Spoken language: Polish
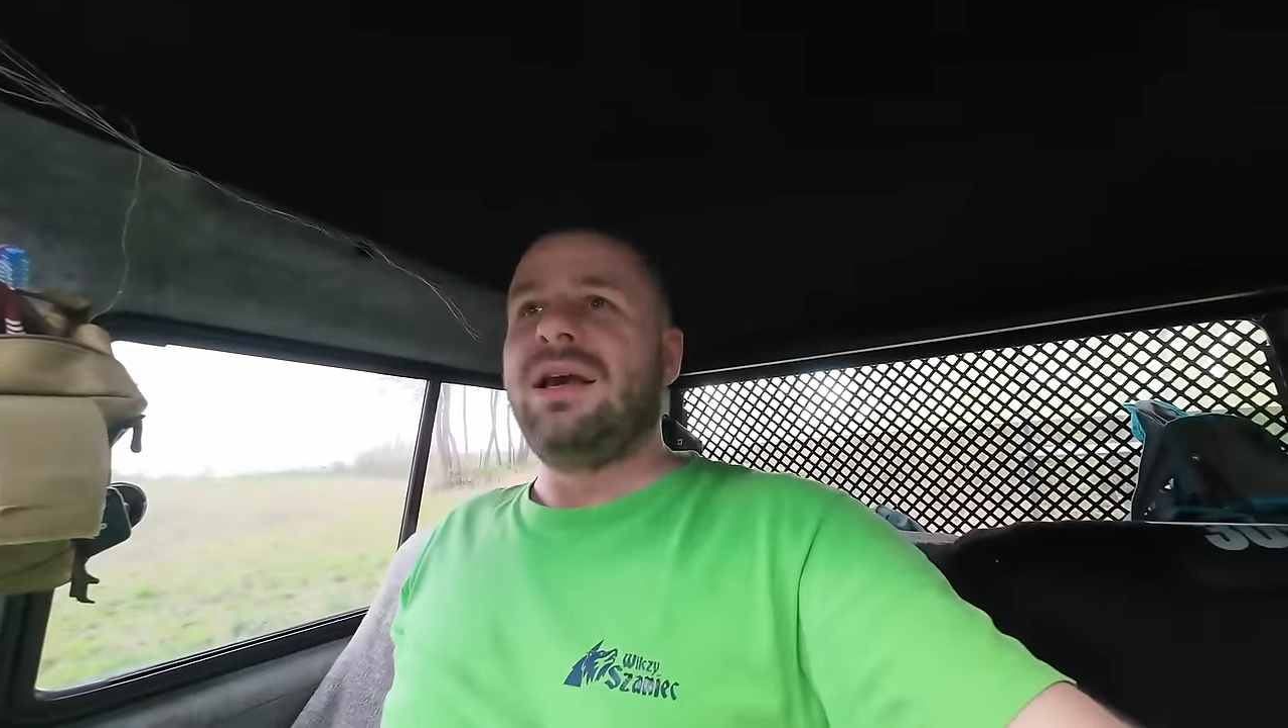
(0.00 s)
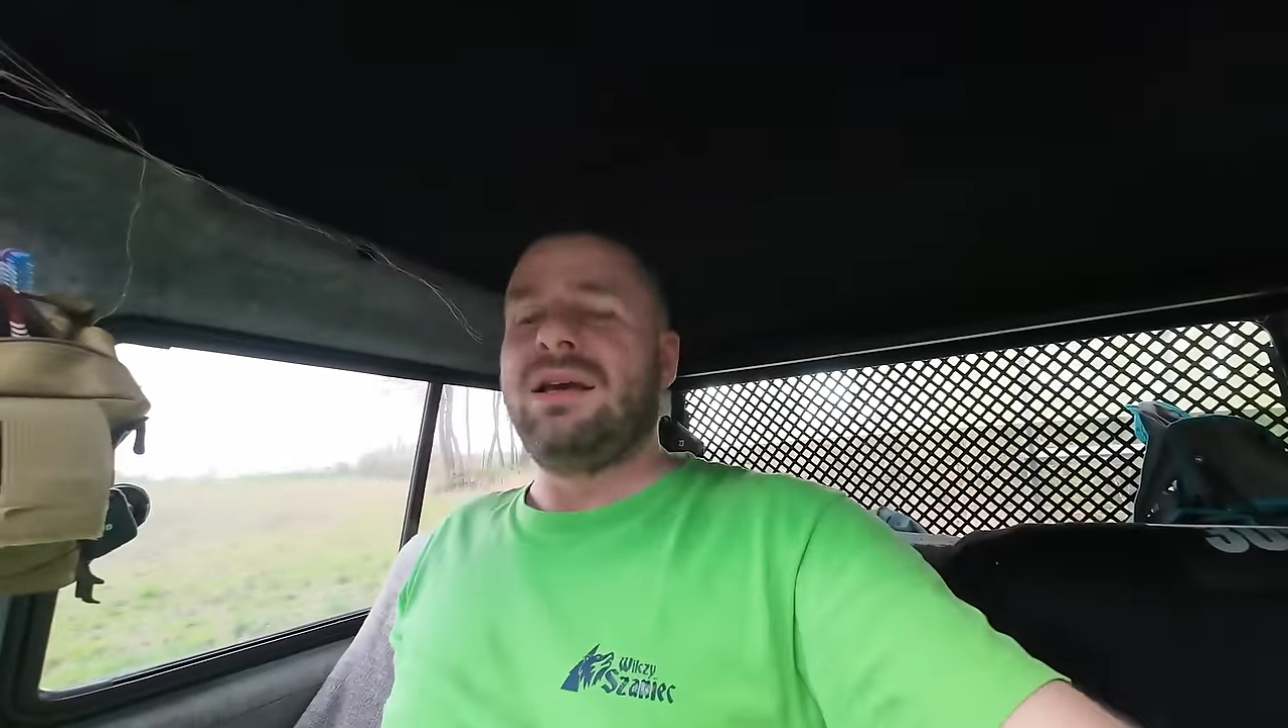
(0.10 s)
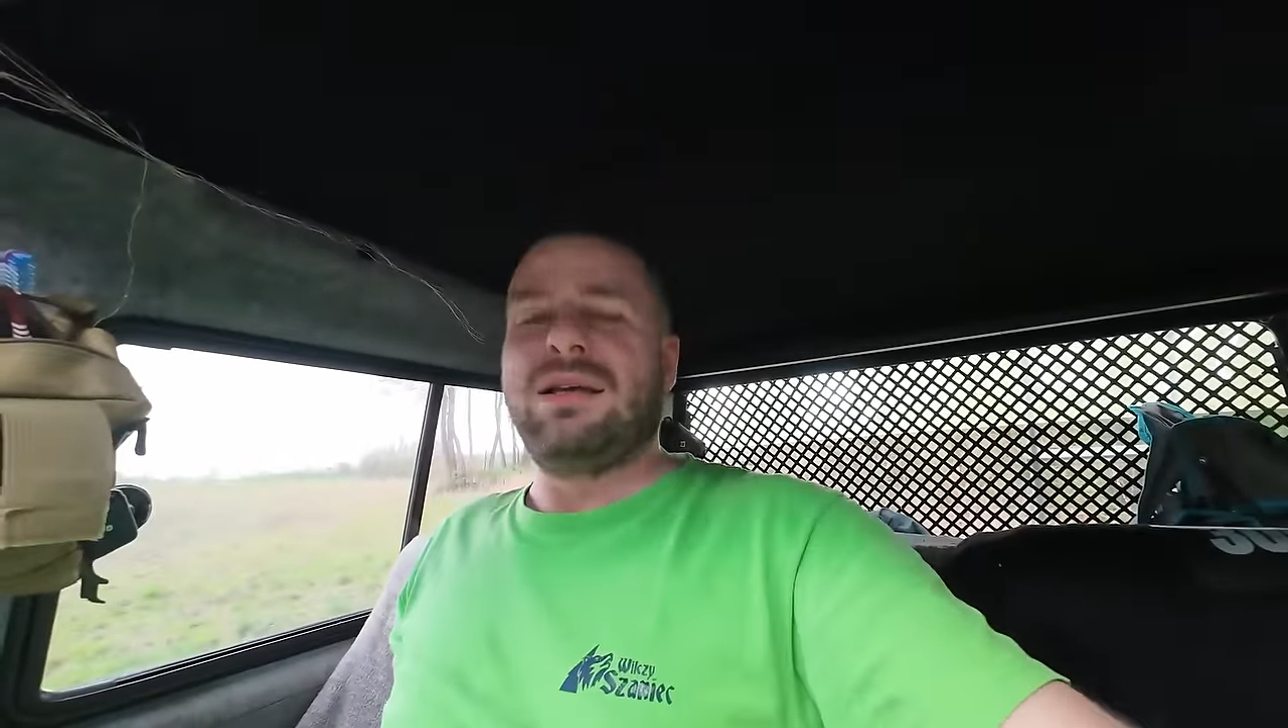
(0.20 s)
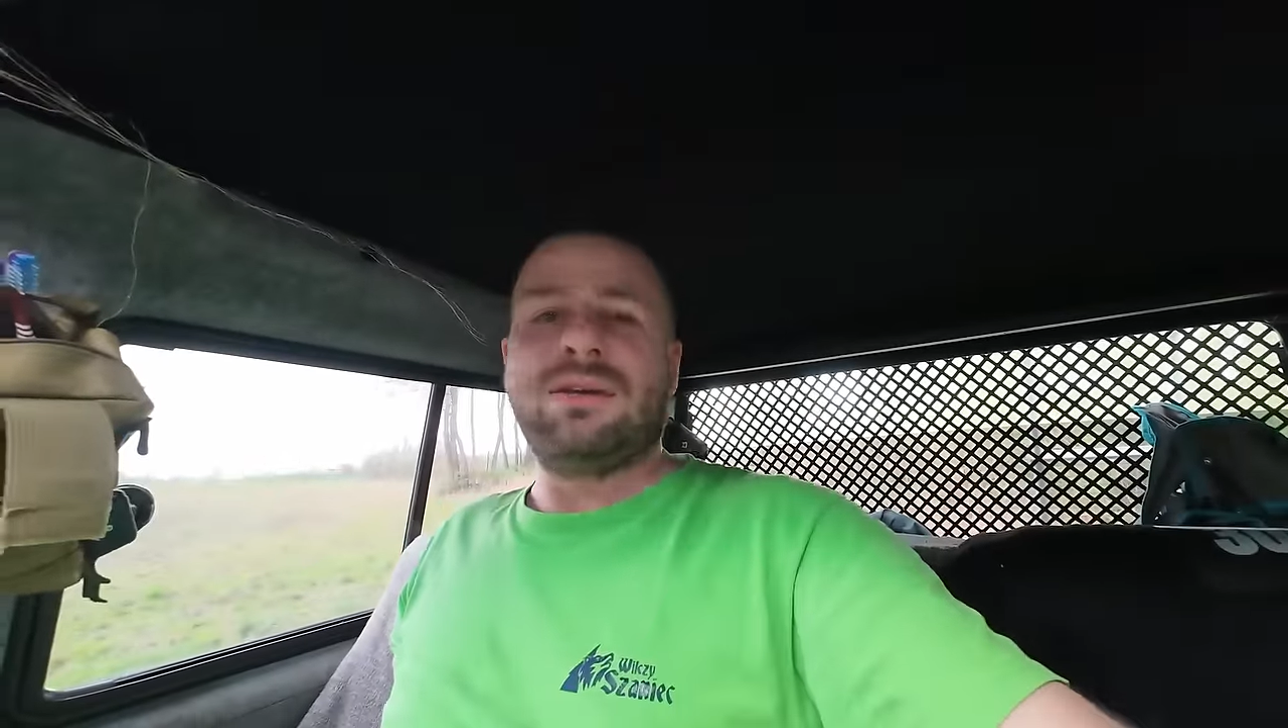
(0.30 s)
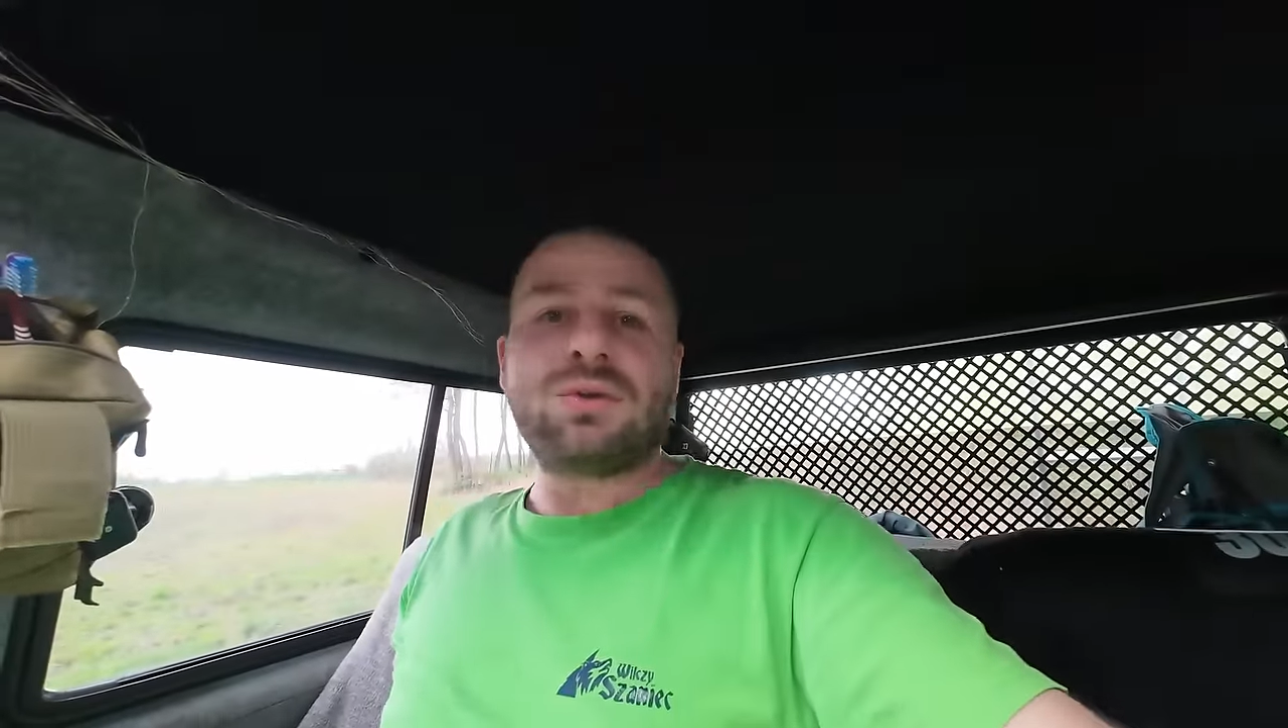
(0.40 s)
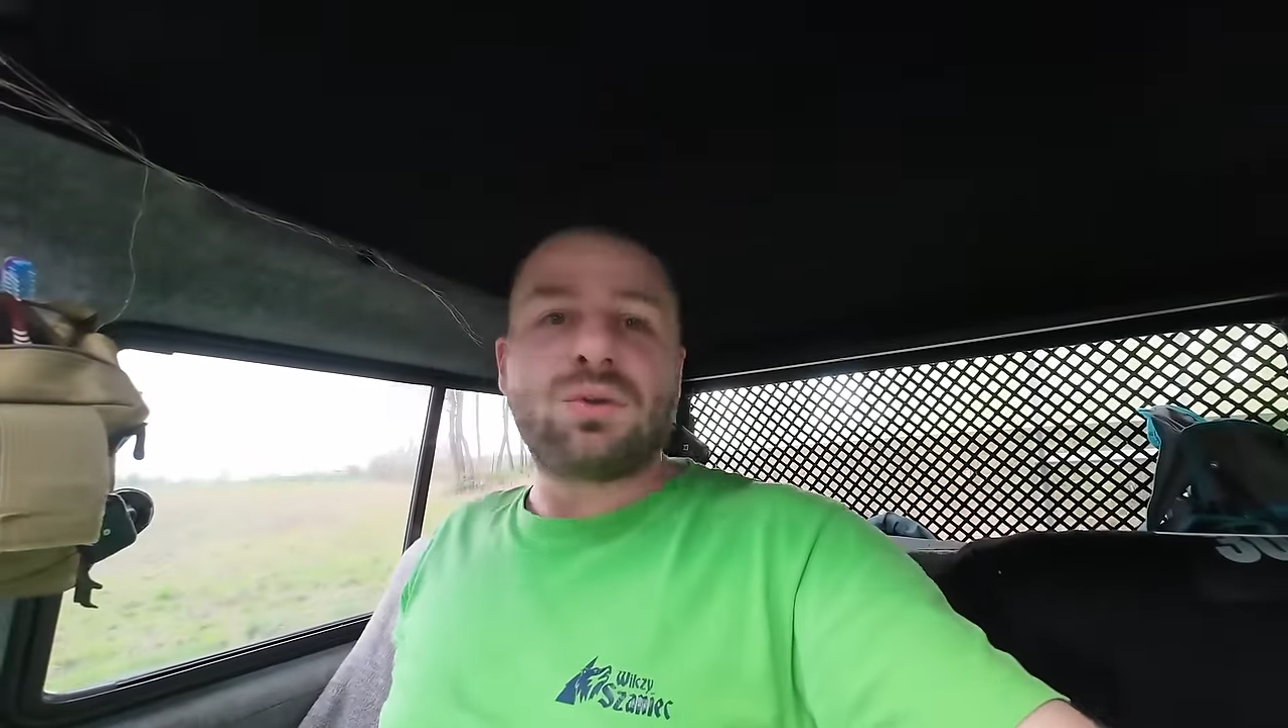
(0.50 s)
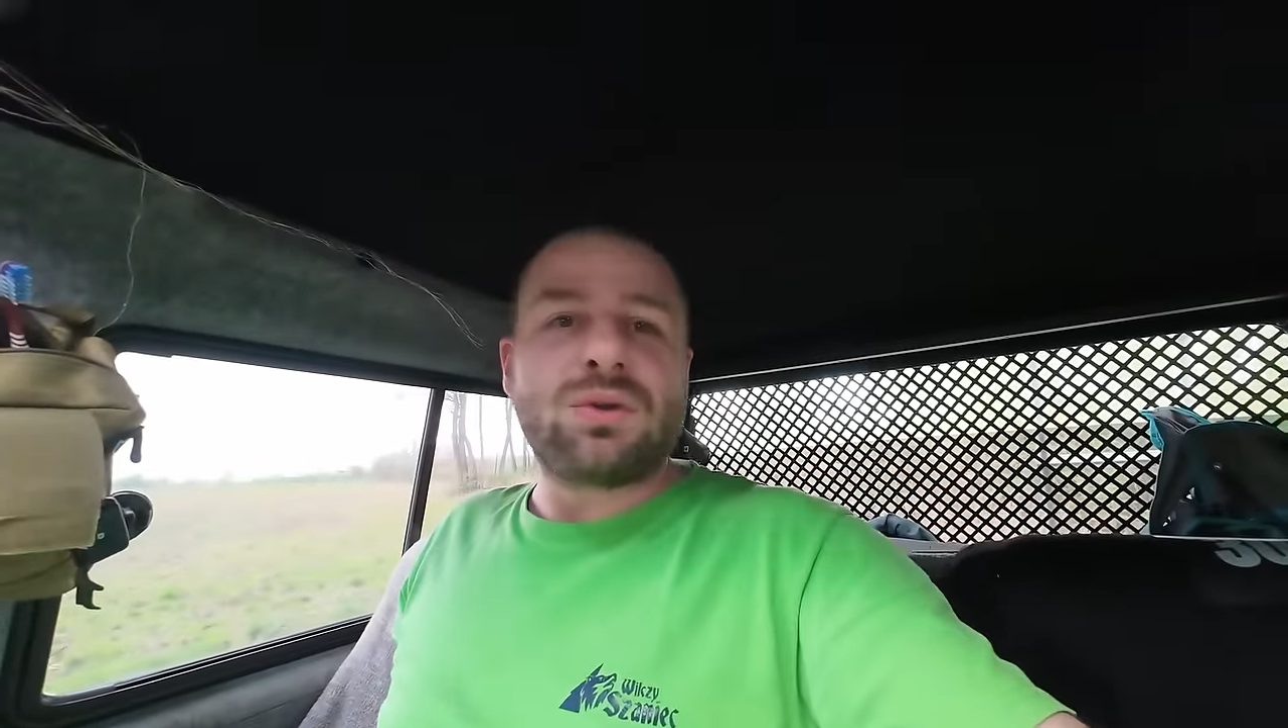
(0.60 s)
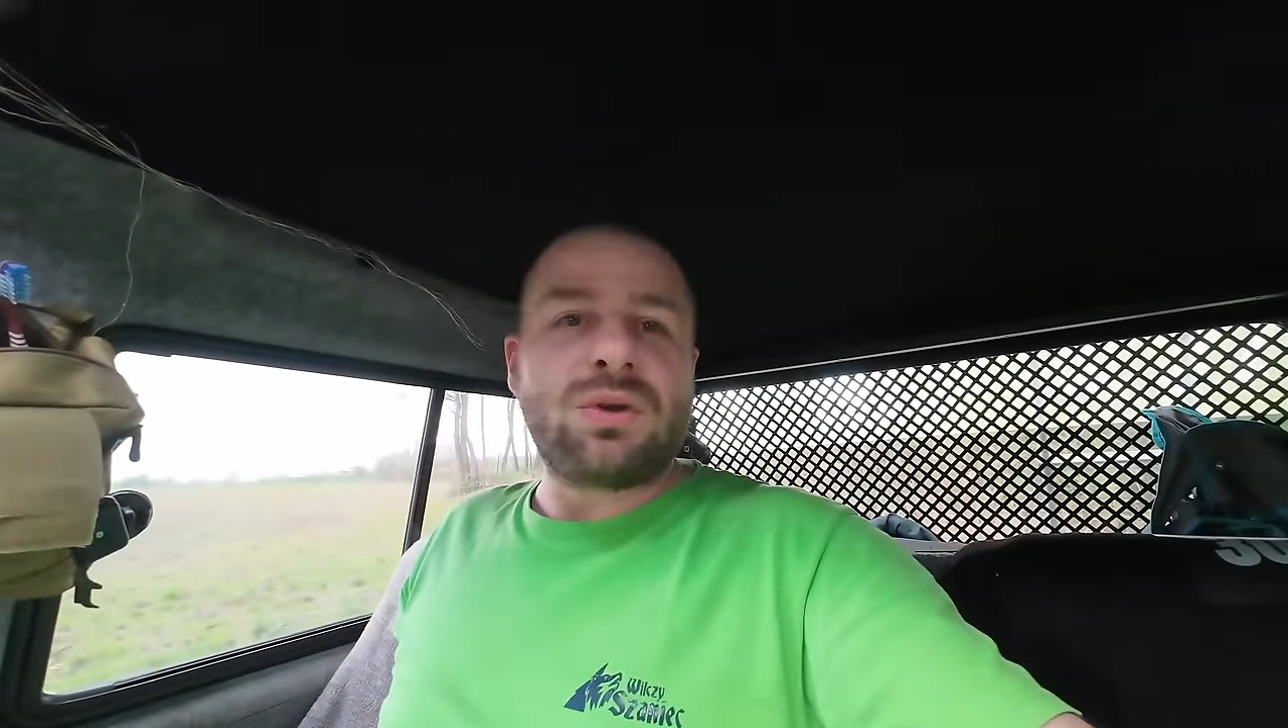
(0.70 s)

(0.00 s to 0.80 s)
E, no cóż,